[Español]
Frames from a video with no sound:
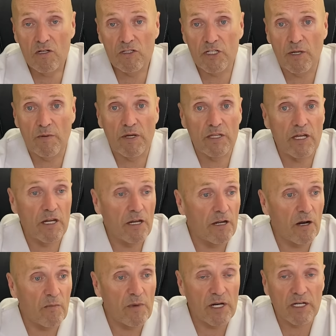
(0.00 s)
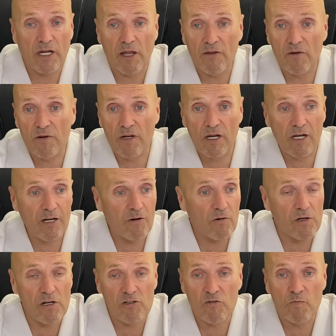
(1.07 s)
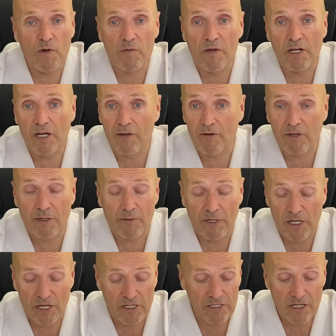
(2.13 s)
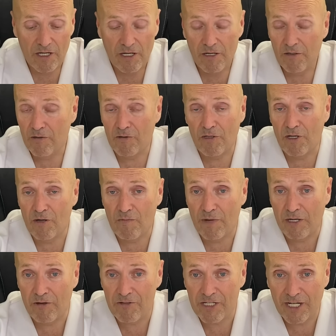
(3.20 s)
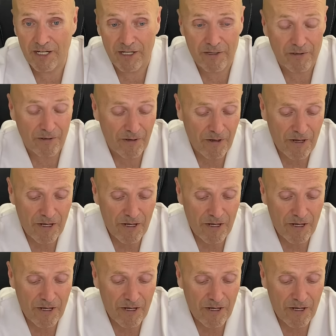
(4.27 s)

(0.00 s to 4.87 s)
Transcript: se venden en el Mercadona o en el supermercado que vayáis, no tienen mayor secreto.